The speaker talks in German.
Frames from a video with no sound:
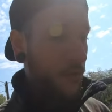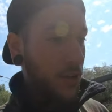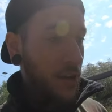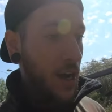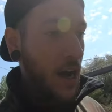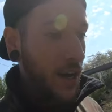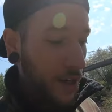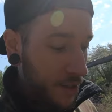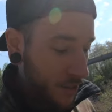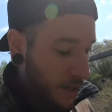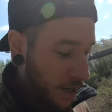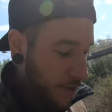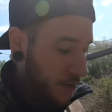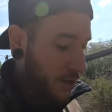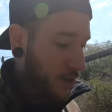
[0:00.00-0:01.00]
von Alex
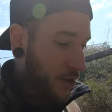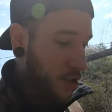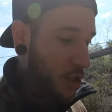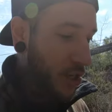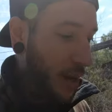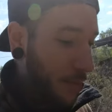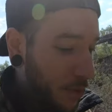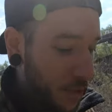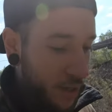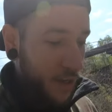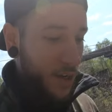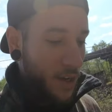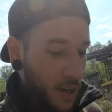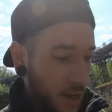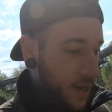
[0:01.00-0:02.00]
gerade noch geschnappt,
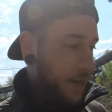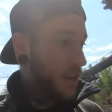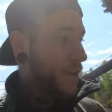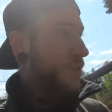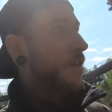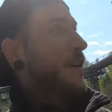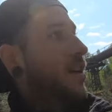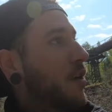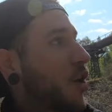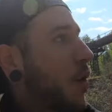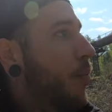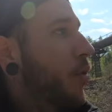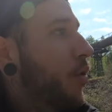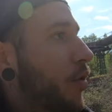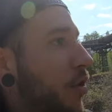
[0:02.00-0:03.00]
dass wir die
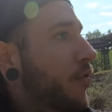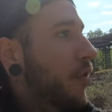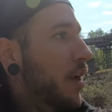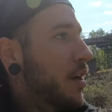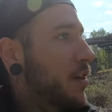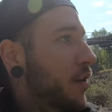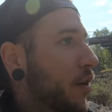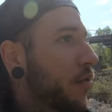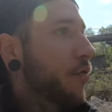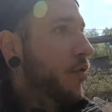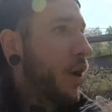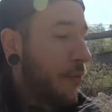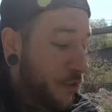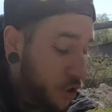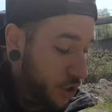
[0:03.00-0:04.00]
GoPro uns vielleicht noch auf den
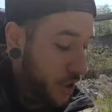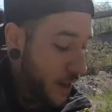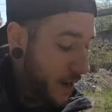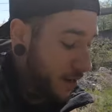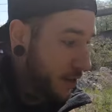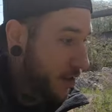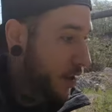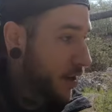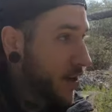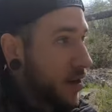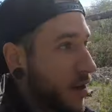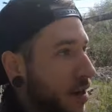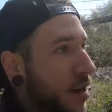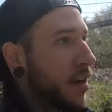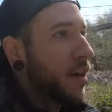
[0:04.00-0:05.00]
Kopf schnallen können.
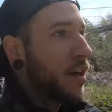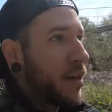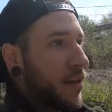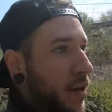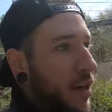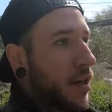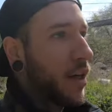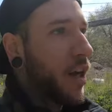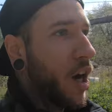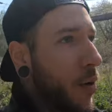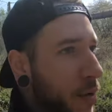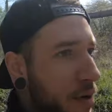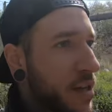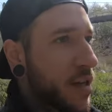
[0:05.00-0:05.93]
Weil ich glaube,